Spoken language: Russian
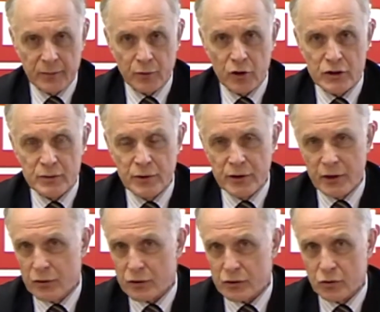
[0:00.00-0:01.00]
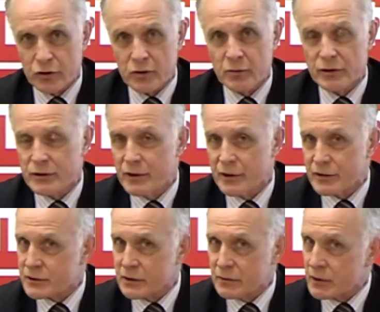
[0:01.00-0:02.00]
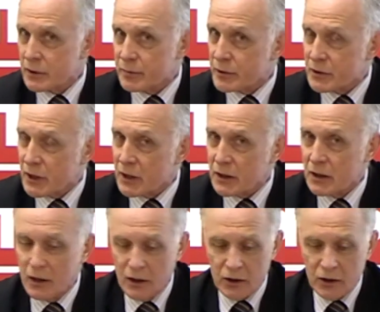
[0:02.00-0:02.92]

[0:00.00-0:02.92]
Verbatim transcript: по изменению сути материнского капитала,